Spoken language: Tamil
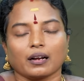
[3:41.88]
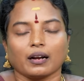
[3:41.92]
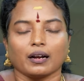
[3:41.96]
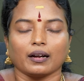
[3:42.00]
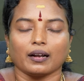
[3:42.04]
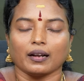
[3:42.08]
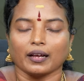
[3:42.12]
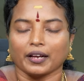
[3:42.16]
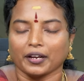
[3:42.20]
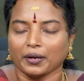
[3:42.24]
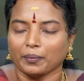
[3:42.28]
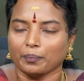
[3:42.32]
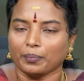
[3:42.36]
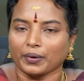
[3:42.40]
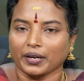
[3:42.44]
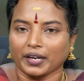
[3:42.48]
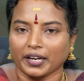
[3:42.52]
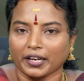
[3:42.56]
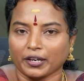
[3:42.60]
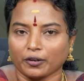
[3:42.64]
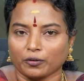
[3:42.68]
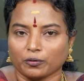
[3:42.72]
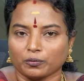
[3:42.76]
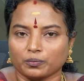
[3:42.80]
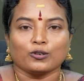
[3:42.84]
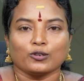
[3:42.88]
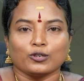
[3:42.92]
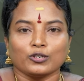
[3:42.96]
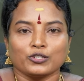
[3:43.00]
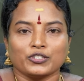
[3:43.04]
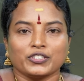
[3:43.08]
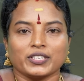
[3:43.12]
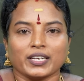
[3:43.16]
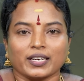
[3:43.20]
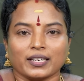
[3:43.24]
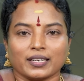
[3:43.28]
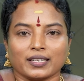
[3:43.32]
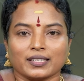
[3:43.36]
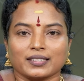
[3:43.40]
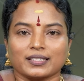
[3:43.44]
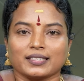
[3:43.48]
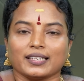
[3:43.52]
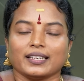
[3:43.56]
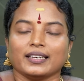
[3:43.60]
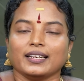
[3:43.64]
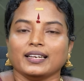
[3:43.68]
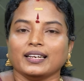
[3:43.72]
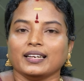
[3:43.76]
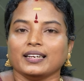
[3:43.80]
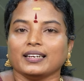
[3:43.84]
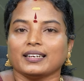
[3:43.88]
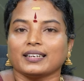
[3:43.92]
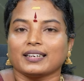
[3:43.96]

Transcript: கட்டாயம் பண்ணிக்கணும் கோச்சார சனி